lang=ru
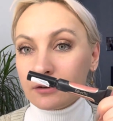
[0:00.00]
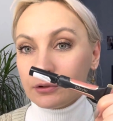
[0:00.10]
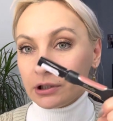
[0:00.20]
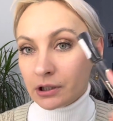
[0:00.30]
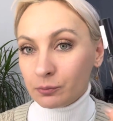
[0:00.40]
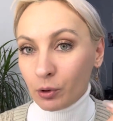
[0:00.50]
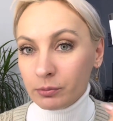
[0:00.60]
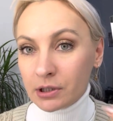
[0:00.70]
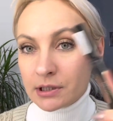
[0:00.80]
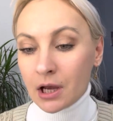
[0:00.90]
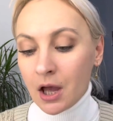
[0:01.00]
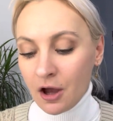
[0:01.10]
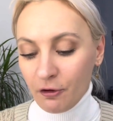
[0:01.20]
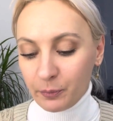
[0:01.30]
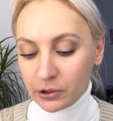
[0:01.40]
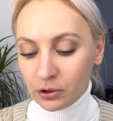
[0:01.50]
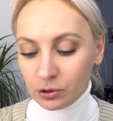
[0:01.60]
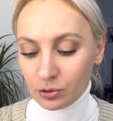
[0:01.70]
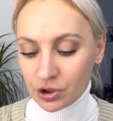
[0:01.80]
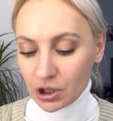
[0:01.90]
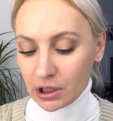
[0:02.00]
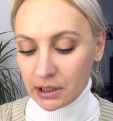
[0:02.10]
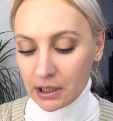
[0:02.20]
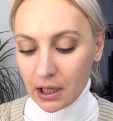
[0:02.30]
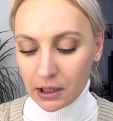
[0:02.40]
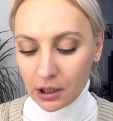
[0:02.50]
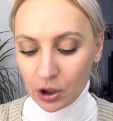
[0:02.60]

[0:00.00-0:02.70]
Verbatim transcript: Вот этот, помните, в предыдущей линейке.